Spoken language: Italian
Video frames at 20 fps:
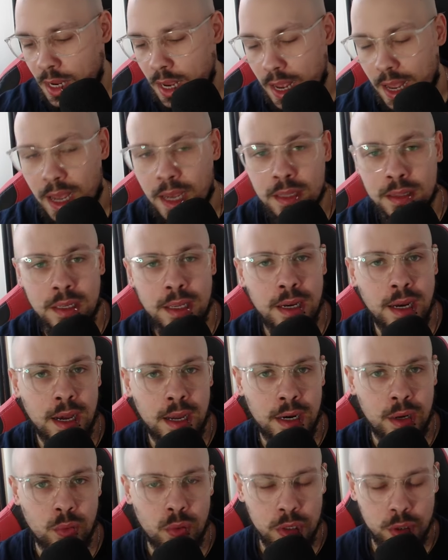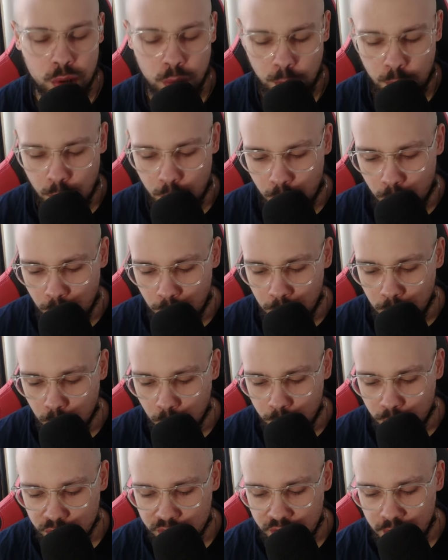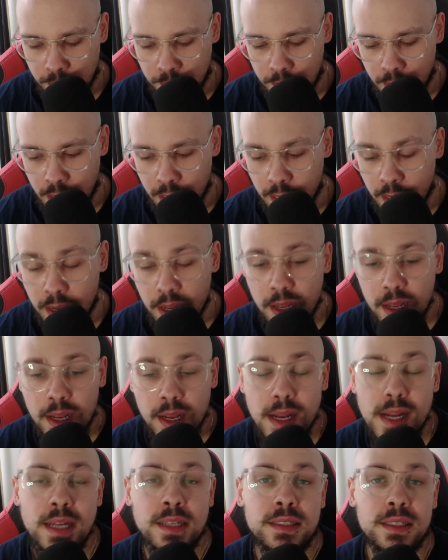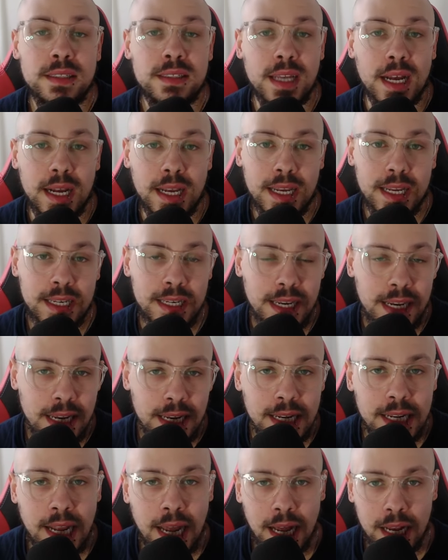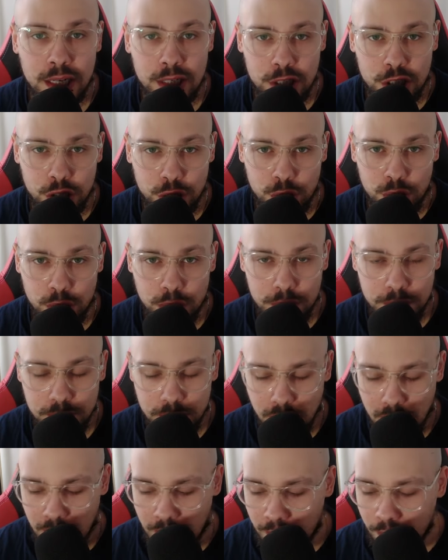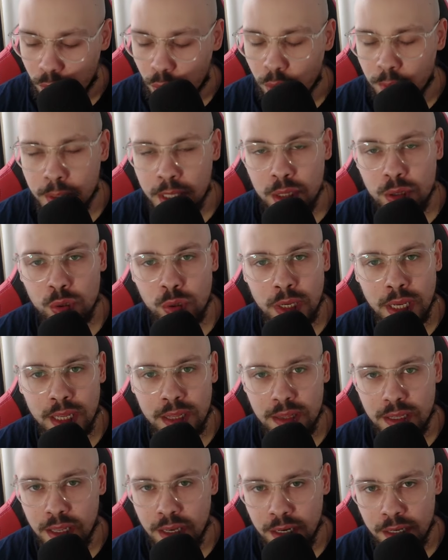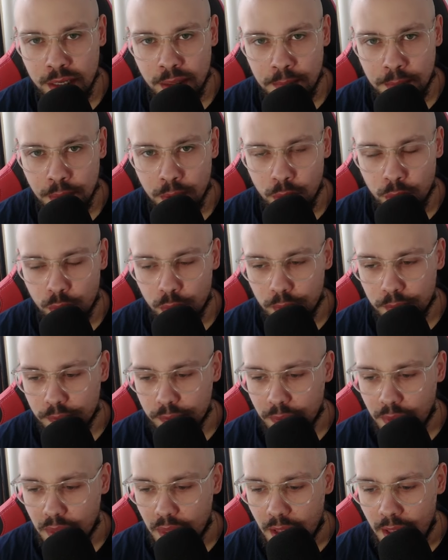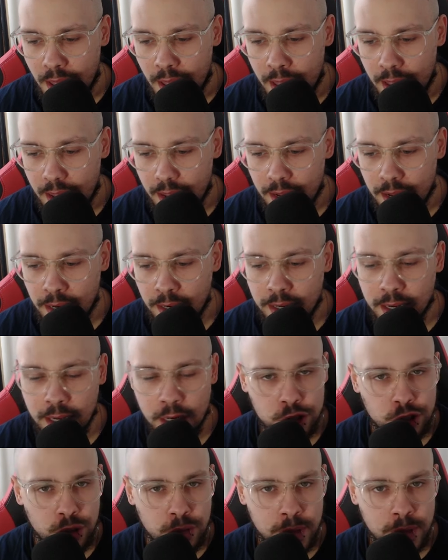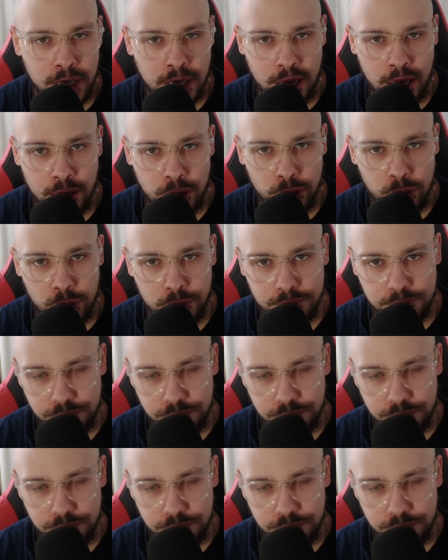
attirare quanto più pubblico possibile e si sa che nel calcio l'argomento che attira di più è il calciomercato.